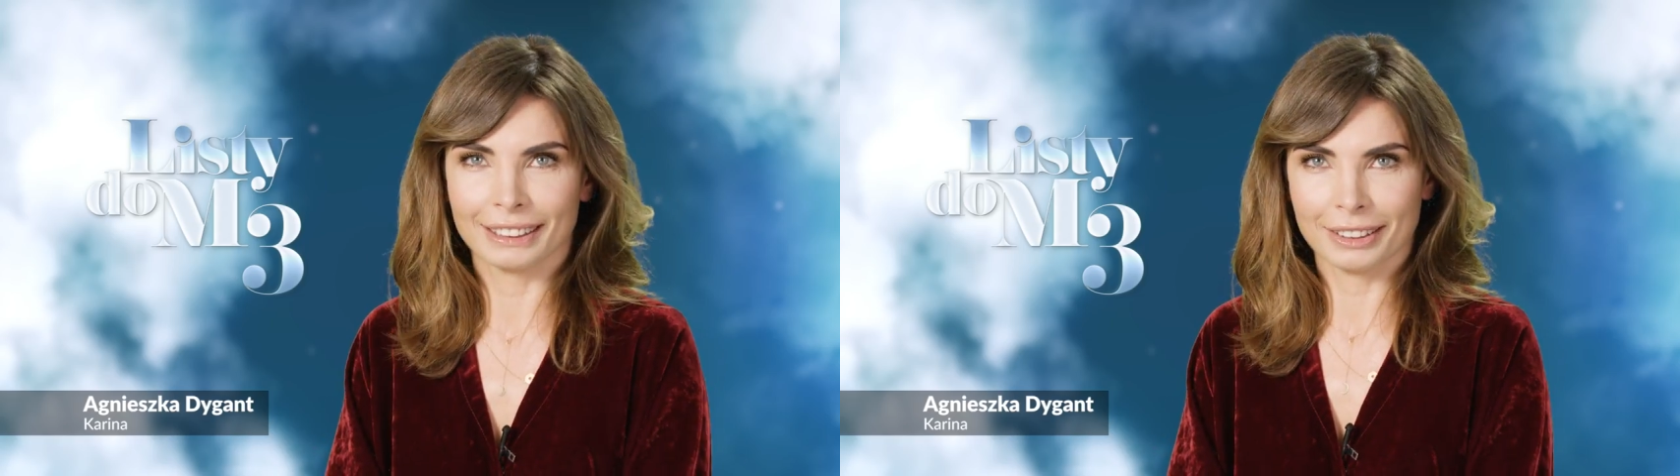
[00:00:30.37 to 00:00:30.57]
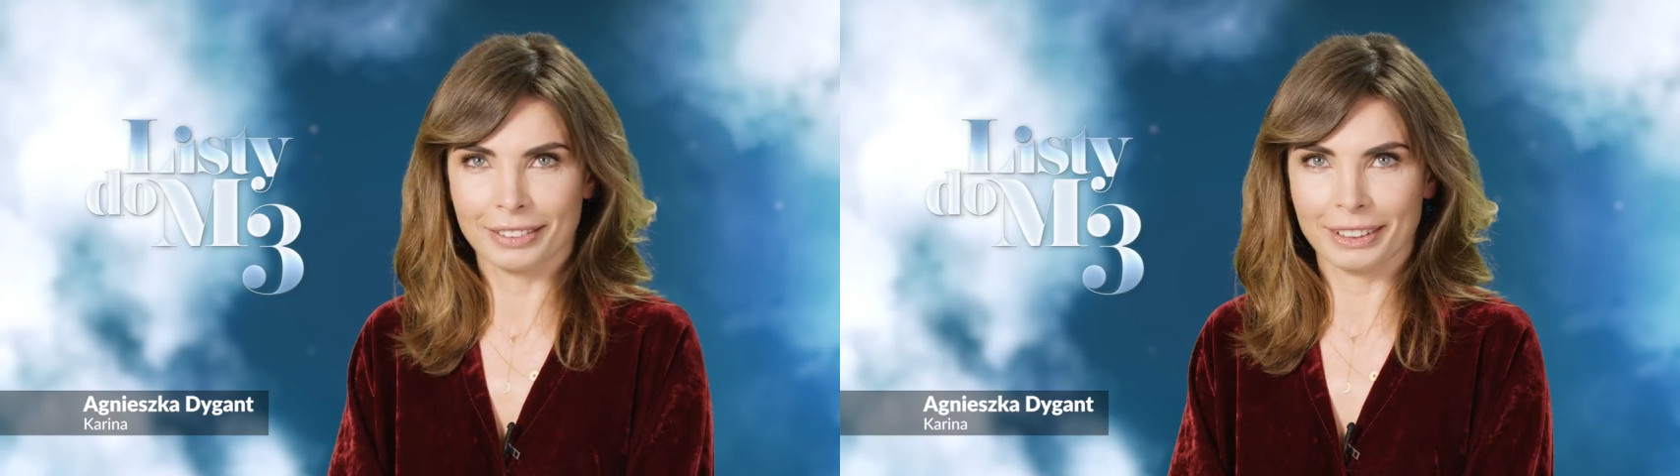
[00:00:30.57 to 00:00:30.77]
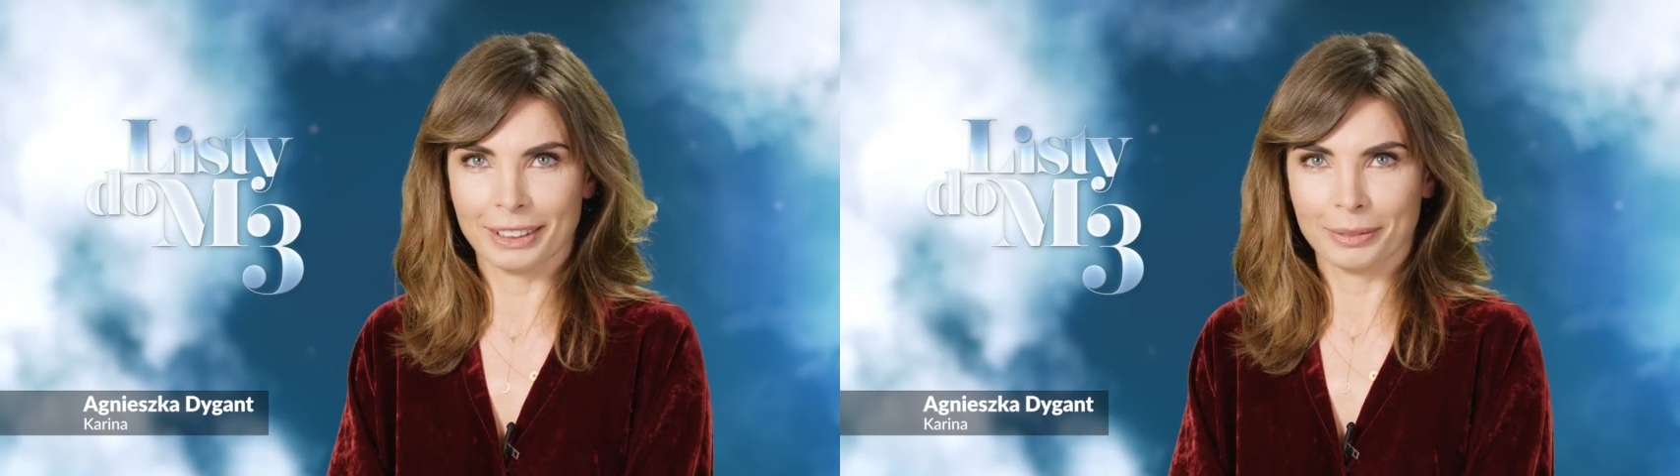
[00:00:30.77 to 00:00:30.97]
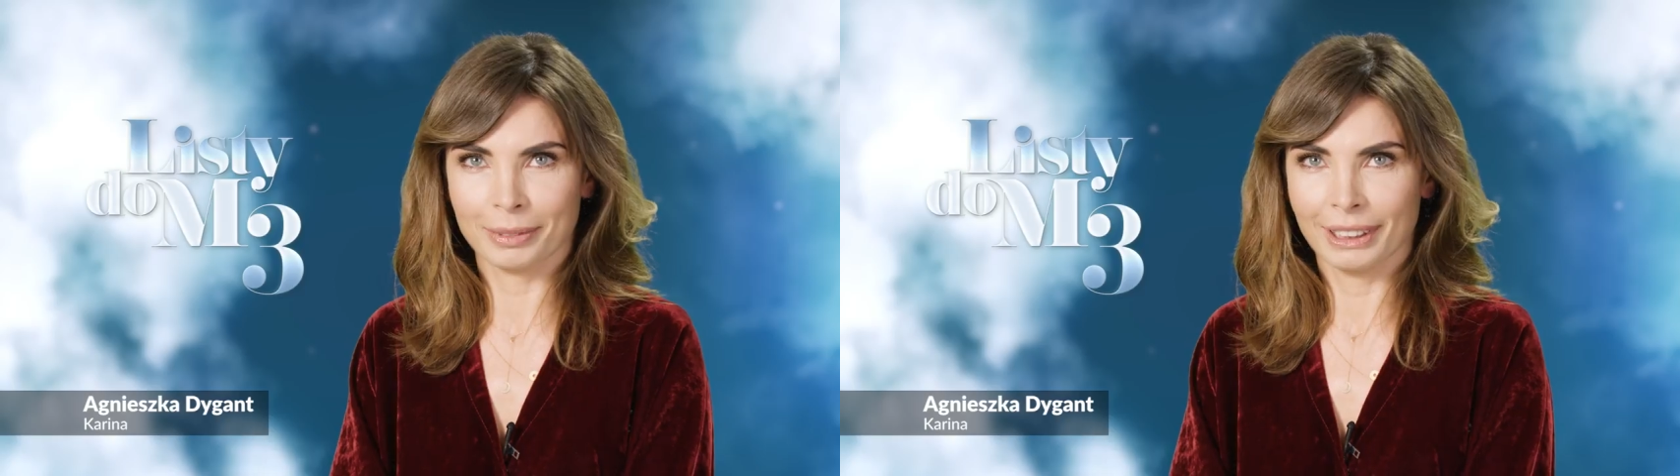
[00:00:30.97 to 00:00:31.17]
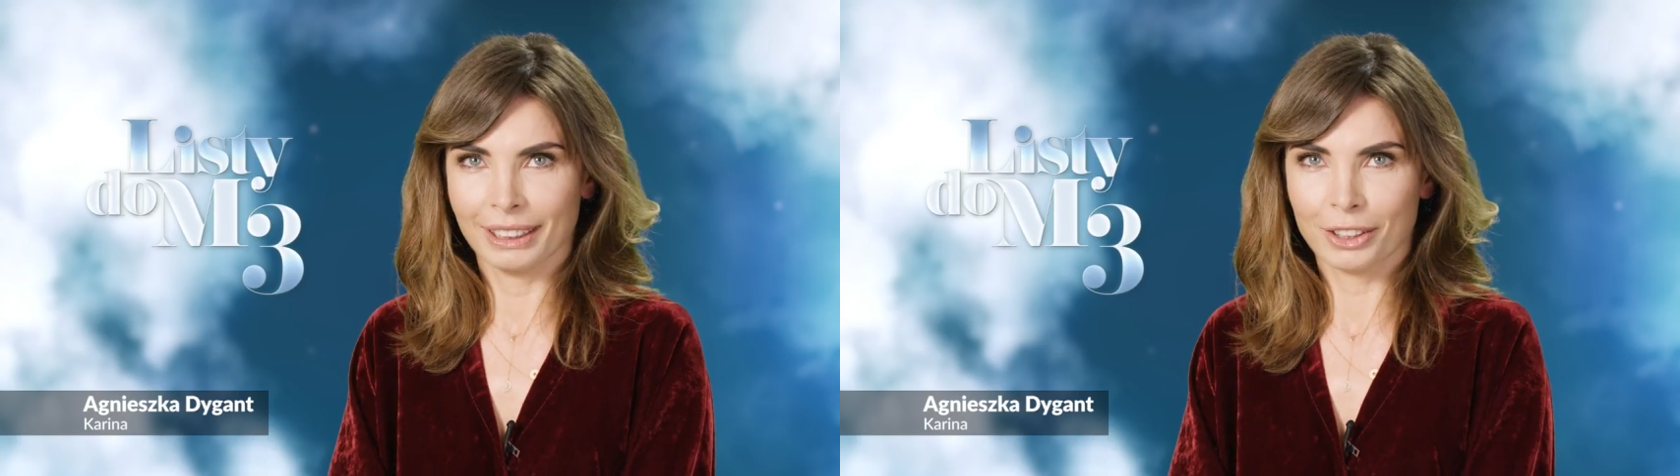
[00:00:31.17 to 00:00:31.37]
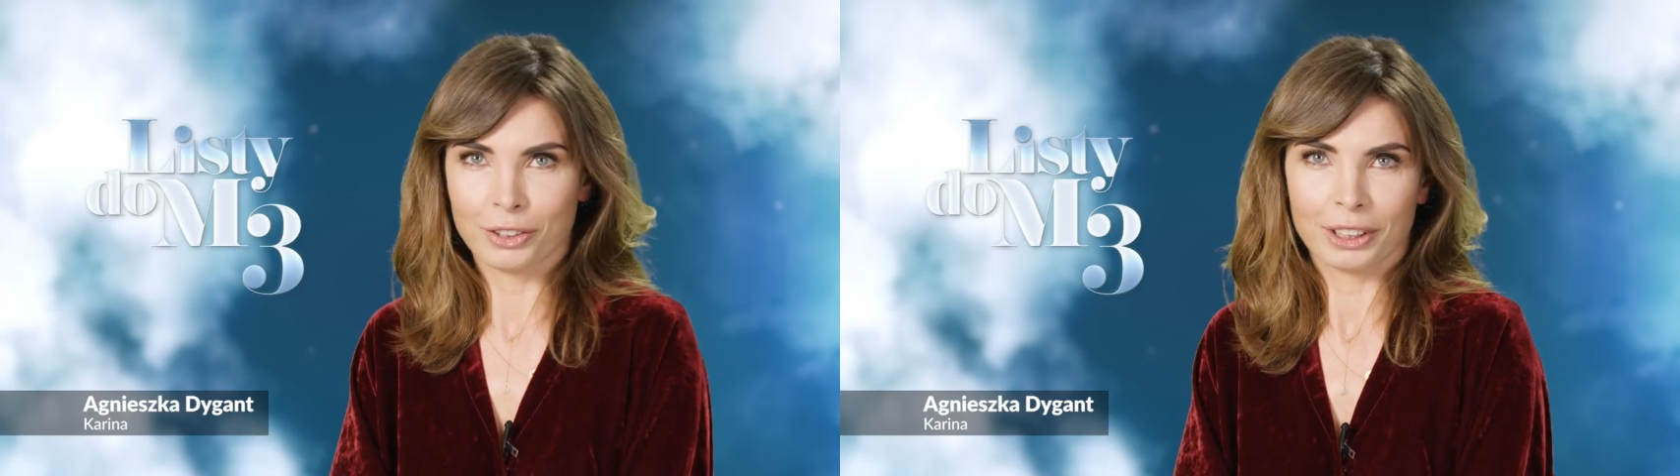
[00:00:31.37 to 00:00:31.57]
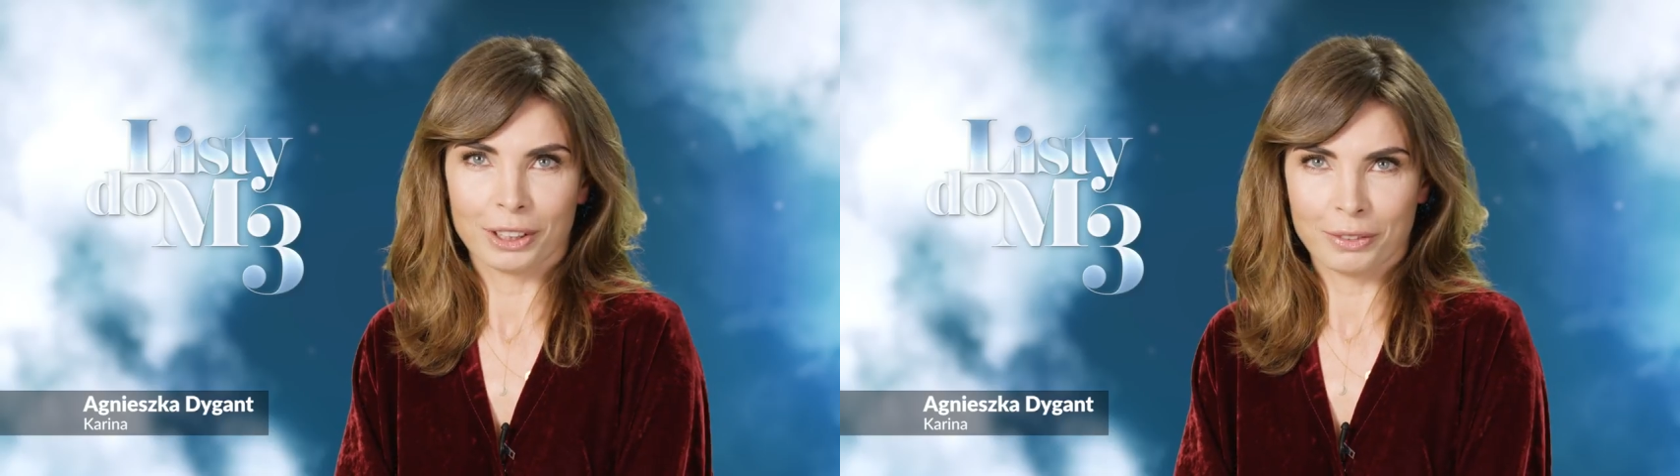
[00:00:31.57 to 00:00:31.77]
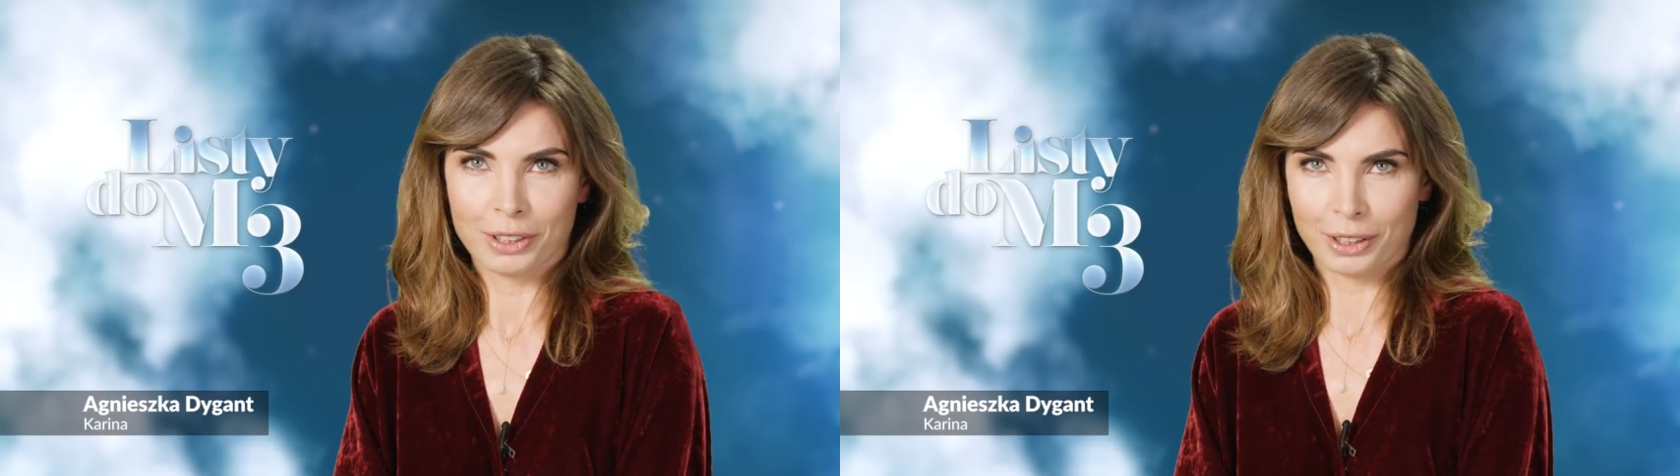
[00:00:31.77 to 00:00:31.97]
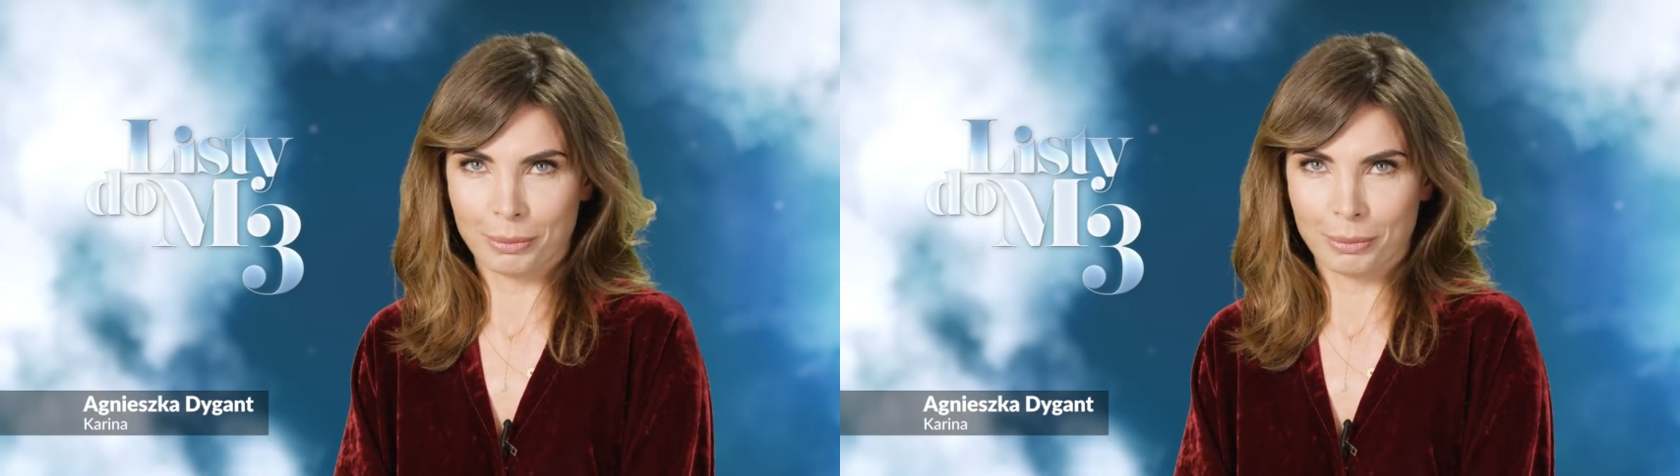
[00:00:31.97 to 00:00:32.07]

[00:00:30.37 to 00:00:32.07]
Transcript: ten film, i człowiekowi się